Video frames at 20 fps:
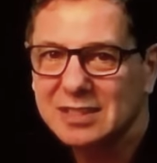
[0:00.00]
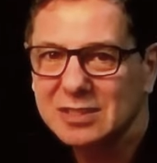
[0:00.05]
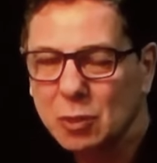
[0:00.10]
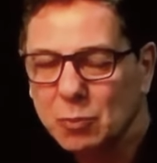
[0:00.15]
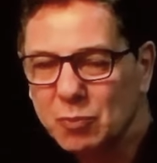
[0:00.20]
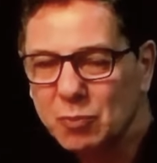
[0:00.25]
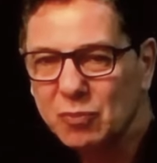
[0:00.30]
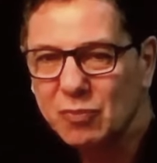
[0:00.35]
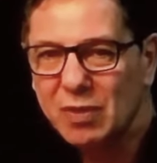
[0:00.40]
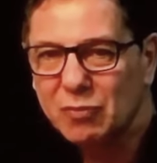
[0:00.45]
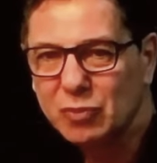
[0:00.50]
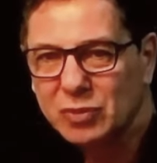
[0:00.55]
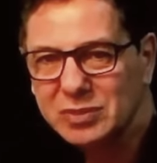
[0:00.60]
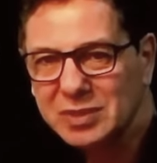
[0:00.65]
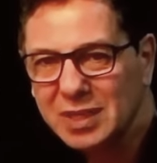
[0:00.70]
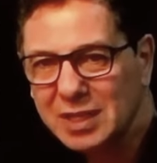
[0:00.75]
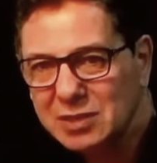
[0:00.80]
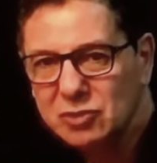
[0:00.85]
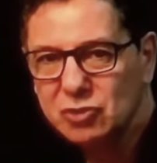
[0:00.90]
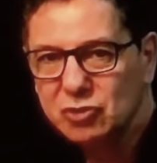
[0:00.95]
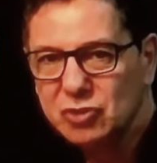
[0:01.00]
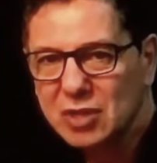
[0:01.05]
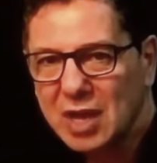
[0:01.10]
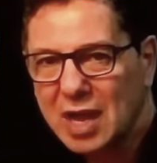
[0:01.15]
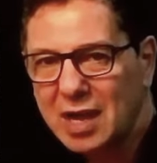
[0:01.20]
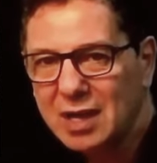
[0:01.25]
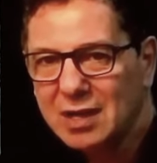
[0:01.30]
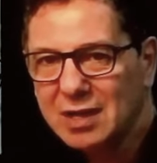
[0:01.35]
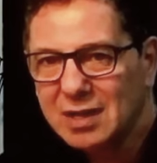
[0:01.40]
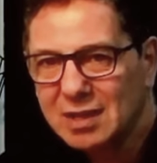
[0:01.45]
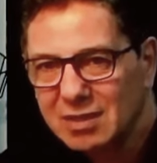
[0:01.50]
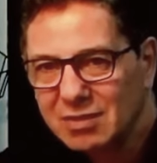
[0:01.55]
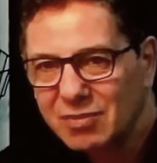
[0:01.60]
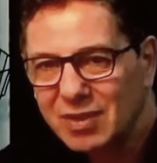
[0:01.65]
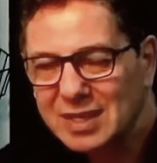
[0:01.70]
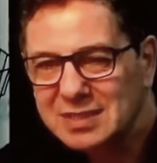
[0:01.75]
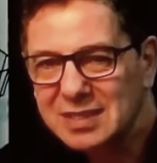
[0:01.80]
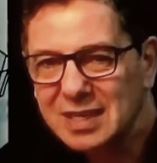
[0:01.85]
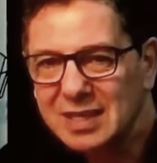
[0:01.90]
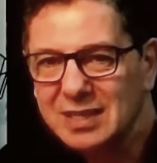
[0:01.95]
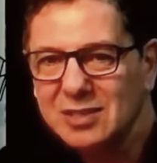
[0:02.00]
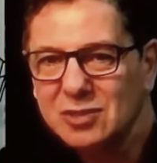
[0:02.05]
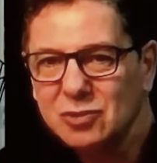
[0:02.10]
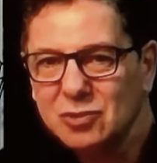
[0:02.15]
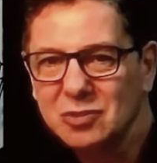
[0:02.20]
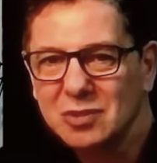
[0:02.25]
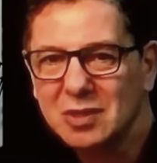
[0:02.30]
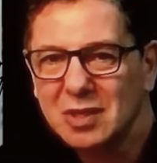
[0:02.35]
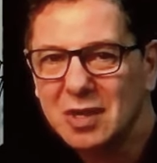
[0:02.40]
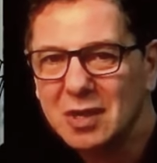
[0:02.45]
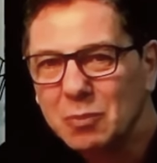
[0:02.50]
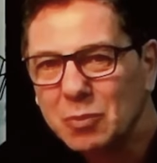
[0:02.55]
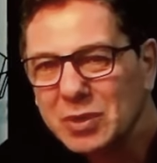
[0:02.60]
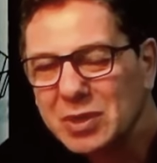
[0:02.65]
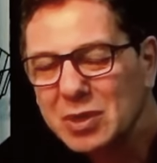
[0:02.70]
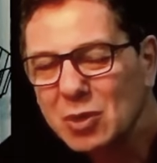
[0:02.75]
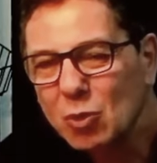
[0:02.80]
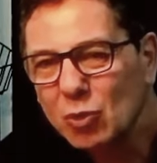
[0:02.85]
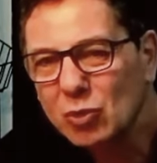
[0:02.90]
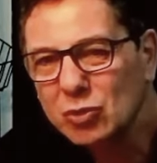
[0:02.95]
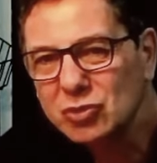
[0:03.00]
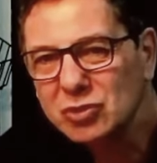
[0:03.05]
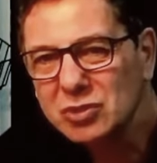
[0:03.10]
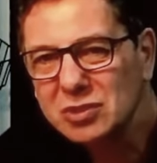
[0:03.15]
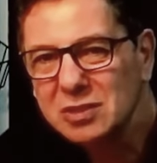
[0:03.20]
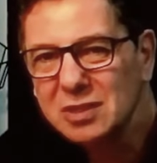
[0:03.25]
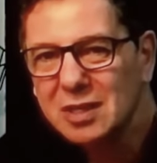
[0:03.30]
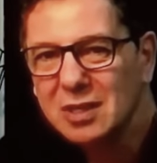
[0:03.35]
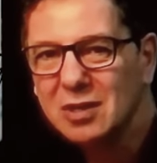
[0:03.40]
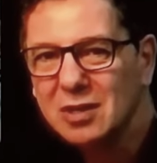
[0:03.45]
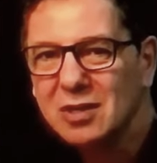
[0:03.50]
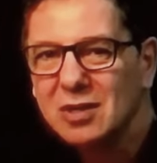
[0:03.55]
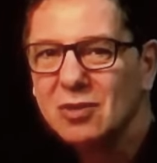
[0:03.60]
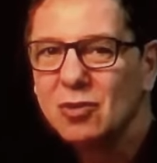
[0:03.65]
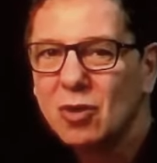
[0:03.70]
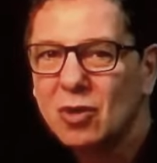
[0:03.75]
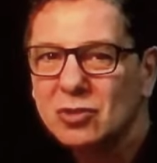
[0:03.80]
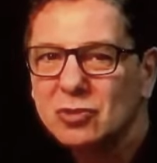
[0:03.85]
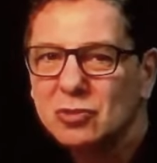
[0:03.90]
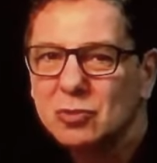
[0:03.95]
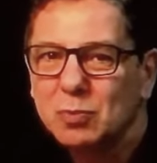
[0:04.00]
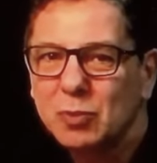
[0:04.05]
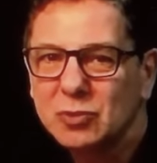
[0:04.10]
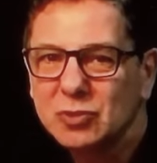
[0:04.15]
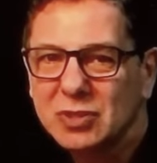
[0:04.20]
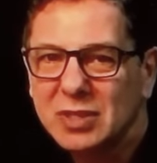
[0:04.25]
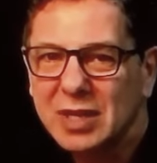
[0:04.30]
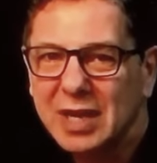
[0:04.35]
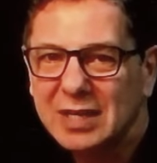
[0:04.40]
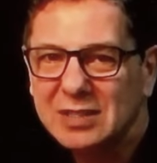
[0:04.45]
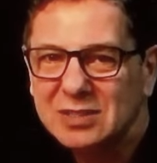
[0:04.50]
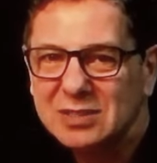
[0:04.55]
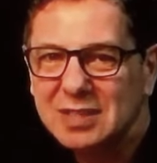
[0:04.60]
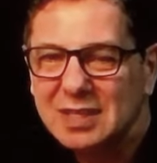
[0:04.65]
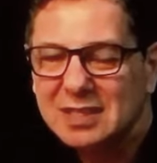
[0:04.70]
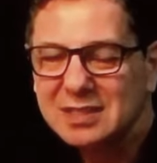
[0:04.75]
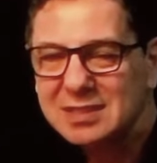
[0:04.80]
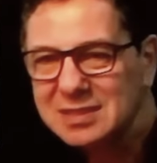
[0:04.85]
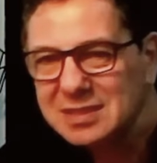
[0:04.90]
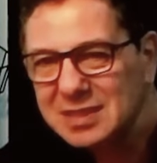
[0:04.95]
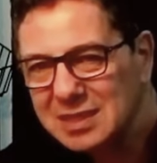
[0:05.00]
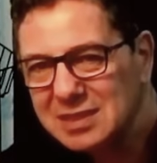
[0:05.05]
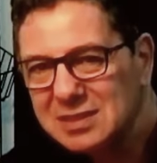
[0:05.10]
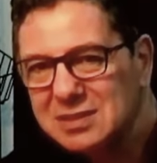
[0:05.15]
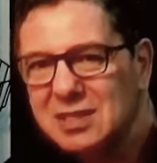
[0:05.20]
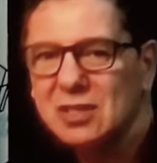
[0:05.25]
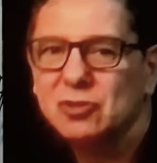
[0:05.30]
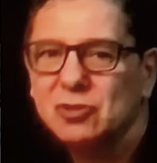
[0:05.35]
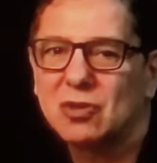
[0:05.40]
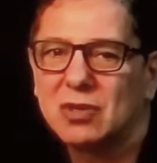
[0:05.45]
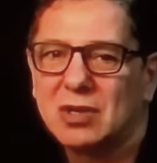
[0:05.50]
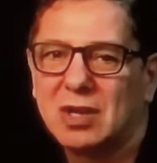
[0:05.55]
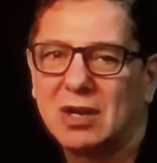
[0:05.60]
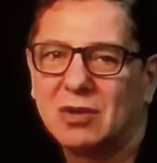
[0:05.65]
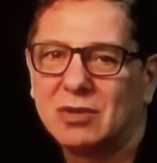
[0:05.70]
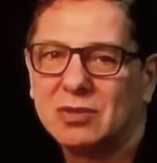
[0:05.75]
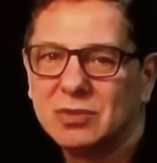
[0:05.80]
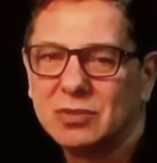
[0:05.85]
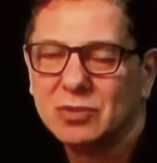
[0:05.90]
Então, por favor, desde já, faça isso, porque hoje nosso podcast está sensacional.